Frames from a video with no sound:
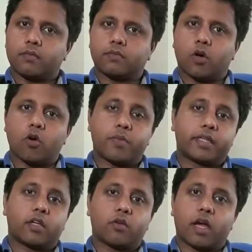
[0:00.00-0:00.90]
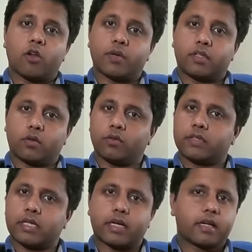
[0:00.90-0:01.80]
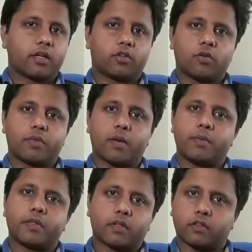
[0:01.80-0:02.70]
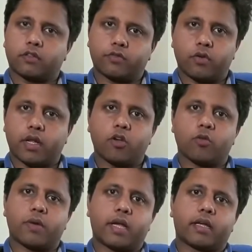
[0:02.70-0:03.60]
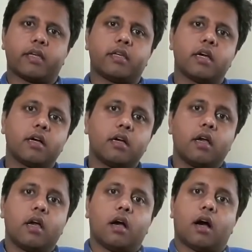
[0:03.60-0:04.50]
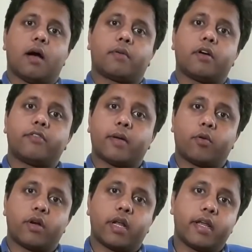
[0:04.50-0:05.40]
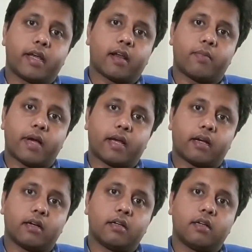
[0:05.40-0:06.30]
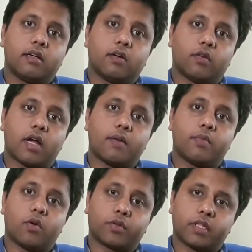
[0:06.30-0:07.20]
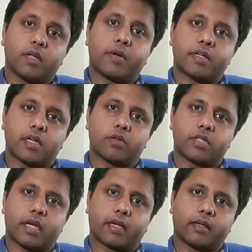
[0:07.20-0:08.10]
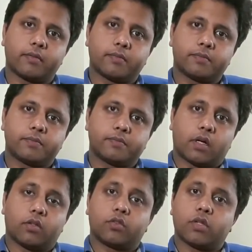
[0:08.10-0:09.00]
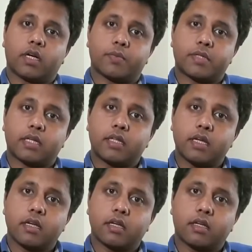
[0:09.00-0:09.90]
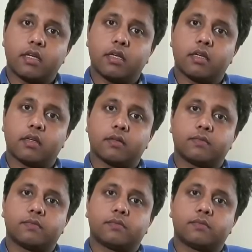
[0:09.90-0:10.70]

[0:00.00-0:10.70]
अगर हम होम्योपैथी को एलोपैथी रूल से करेंगे तो हम कभी भी सक्सेसफुल नहीं हो पाएंगे या आपका फाइब्रोड नहीं निकल पाएगा और आप और ज़्यादा परेशान हो जाएंगे अगर दोस्तों अगर आप चाहते हैं कि